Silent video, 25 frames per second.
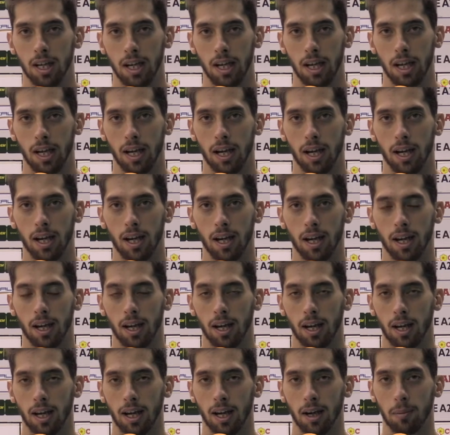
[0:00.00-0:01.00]

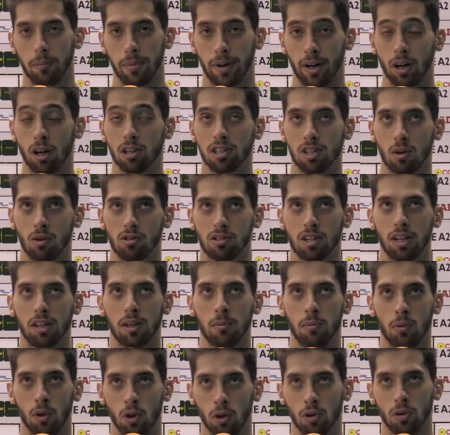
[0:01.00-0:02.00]
e però siamo stati
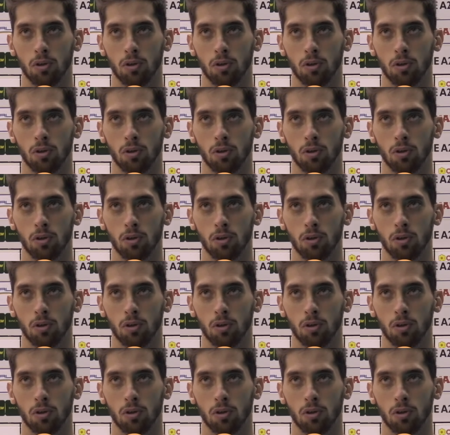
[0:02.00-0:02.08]
molto